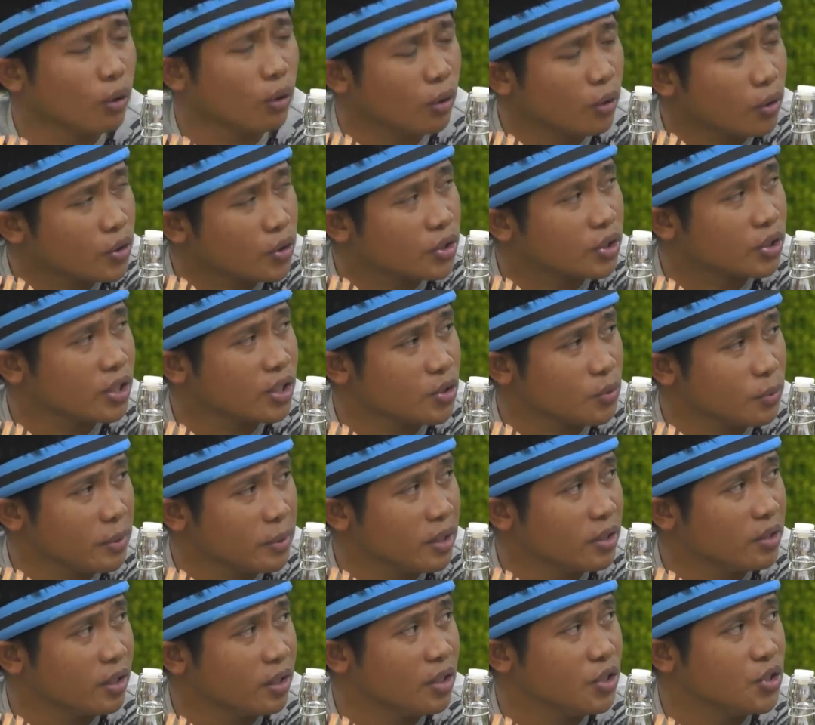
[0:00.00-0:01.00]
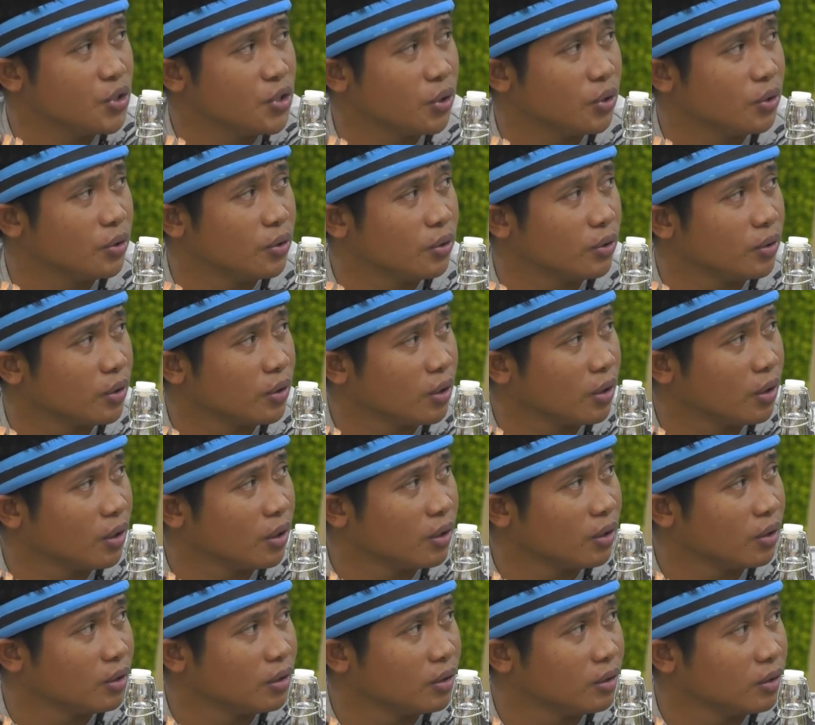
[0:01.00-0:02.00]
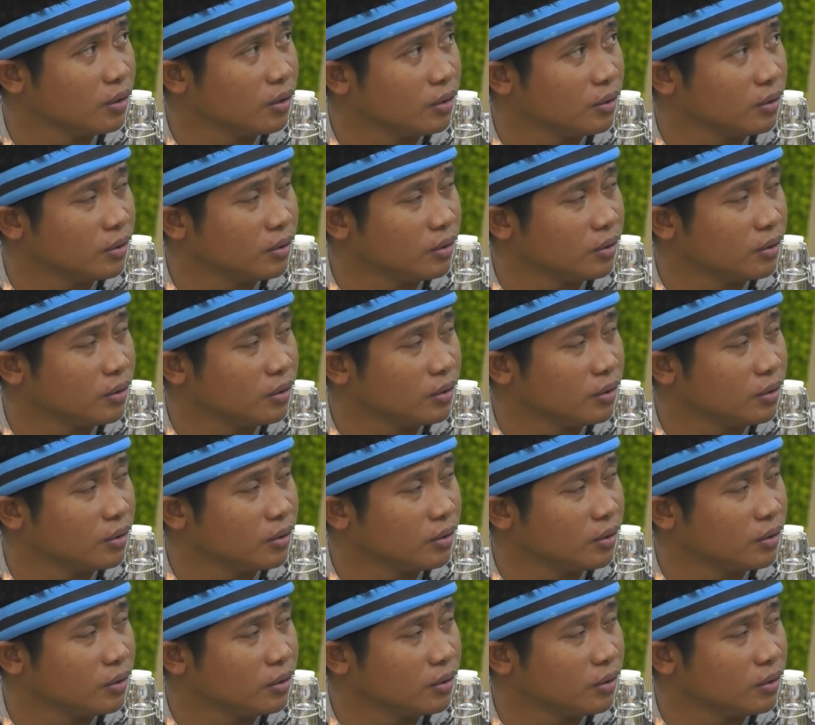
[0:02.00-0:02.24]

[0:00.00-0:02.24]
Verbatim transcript: course. That's You lambing lang. I would